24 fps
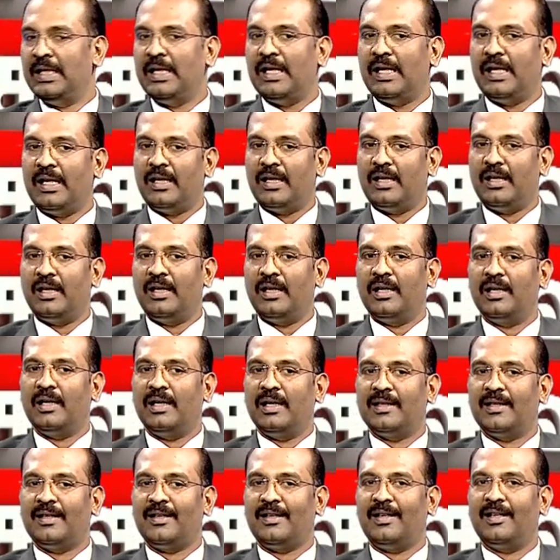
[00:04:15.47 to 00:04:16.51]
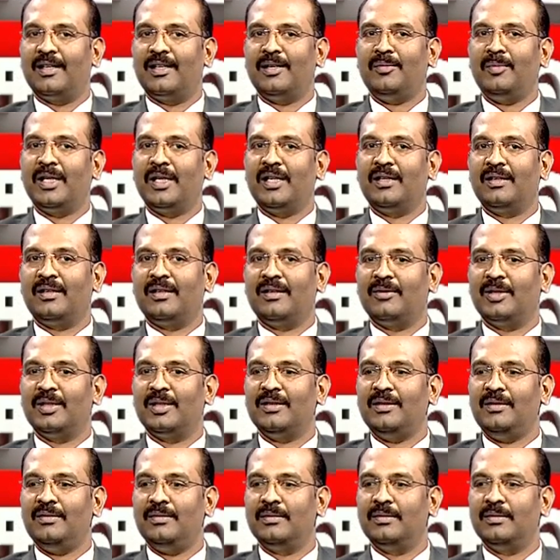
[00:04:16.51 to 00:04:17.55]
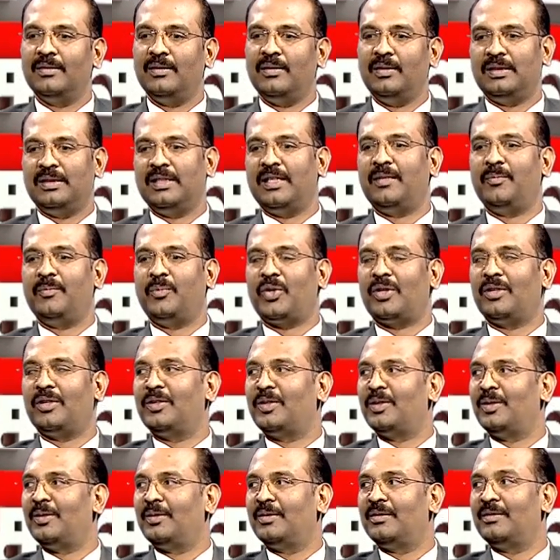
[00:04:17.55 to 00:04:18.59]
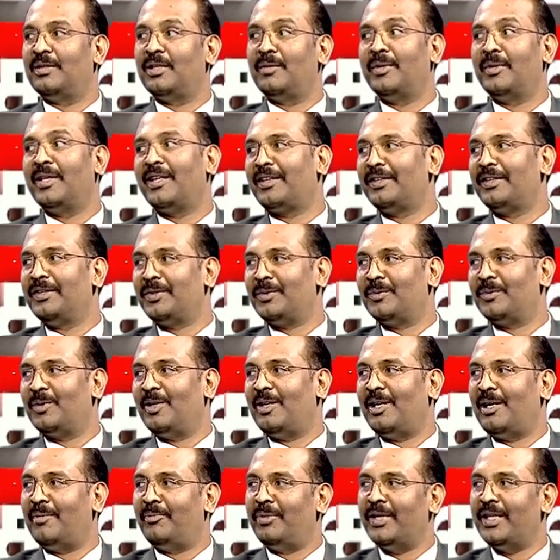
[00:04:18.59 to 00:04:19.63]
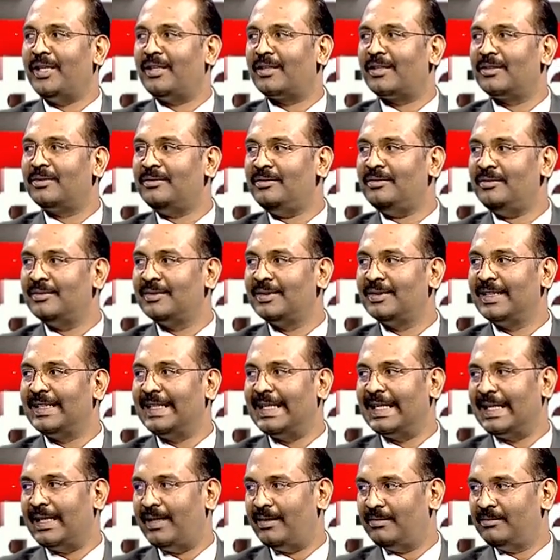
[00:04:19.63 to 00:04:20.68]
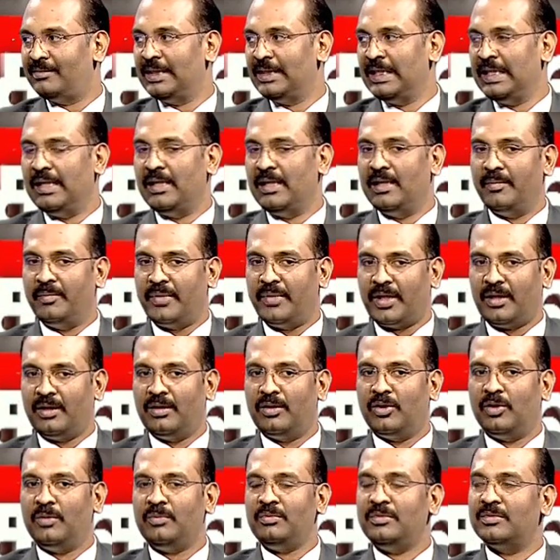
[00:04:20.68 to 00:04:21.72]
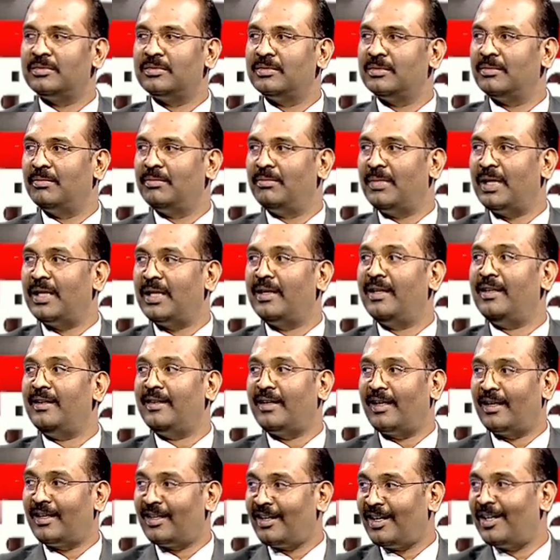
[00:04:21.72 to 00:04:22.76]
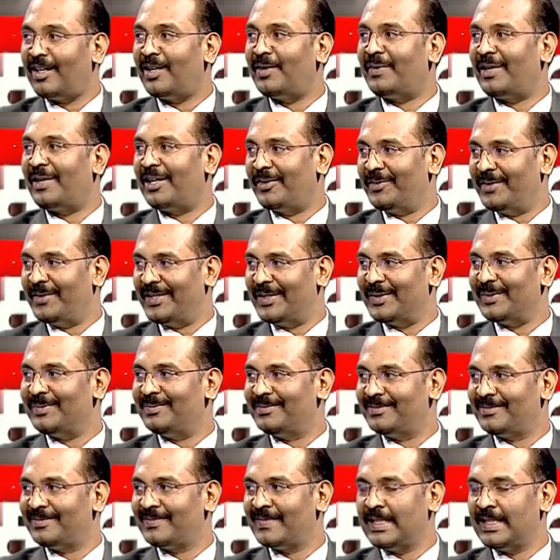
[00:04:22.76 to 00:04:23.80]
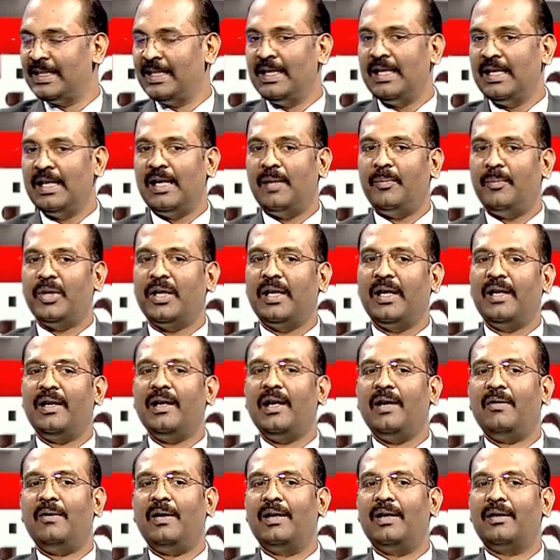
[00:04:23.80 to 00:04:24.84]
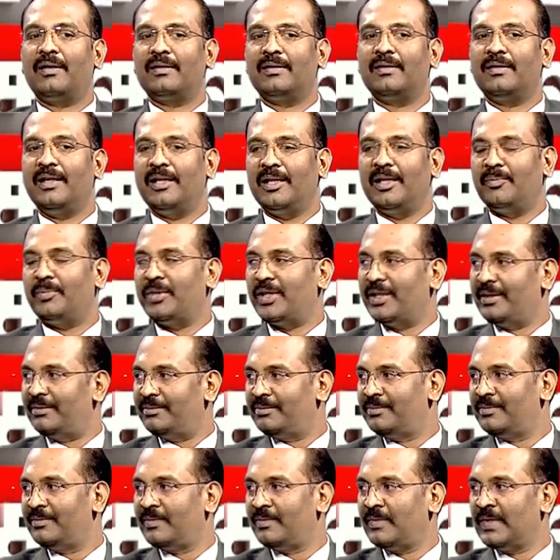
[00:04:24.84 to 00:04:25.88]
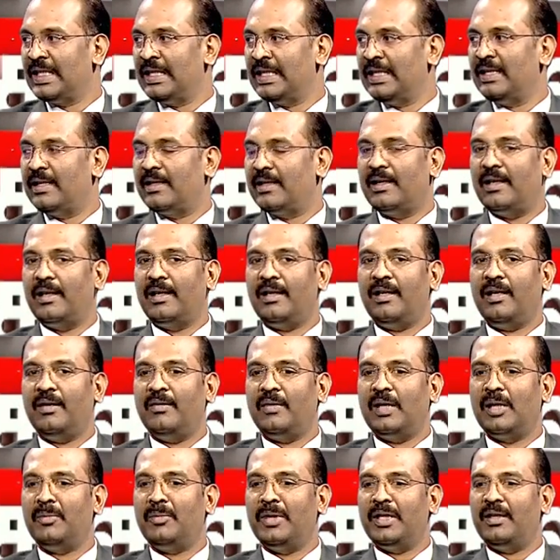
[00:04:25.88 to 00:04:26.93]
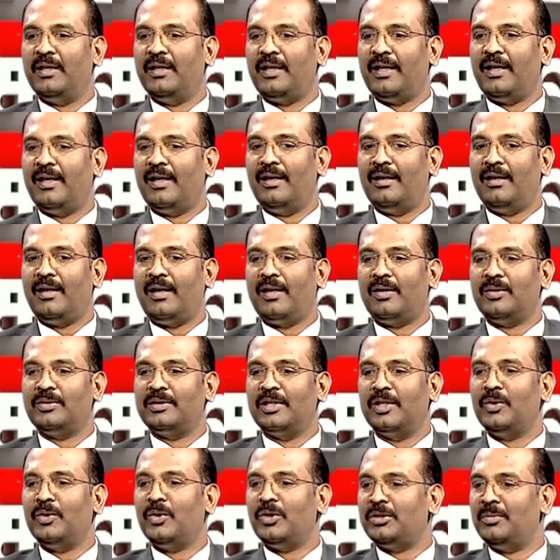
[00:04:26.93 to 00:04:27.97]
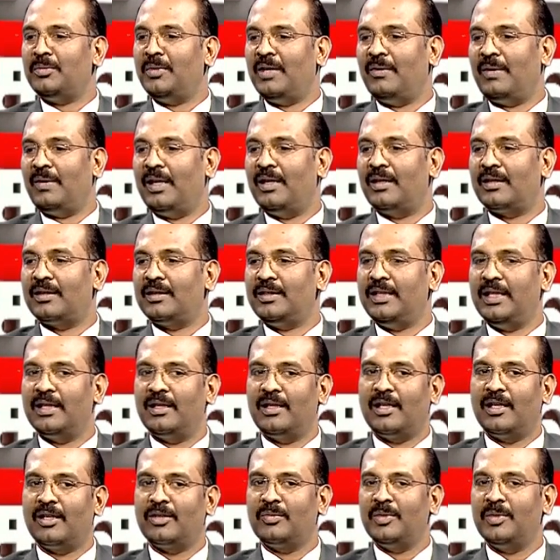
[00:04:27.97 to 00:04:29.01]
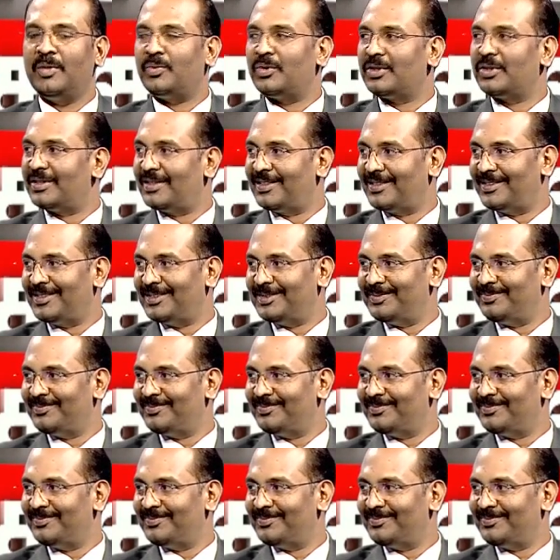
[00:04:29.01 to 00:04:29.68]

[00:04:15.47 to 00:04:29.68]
ஆனால் அதற்காக மனிதன் வந்து சரி பிறந்துட்டோம் நம்ம இறந்துடுவோம் அப்படின்றதும் இல்லை பிறந்தோம் மண்ணில் நன்றாக வாழ வேண்டும் அப்போ நல்லா வாழ்கிறதுனா எப்படி நல்லா நம்ம இன்றைக்கு அன்றாடம் சந்தோஷமாக வாழ்கிறது எல்லாருக்குமே பிடிச்சிருக்குது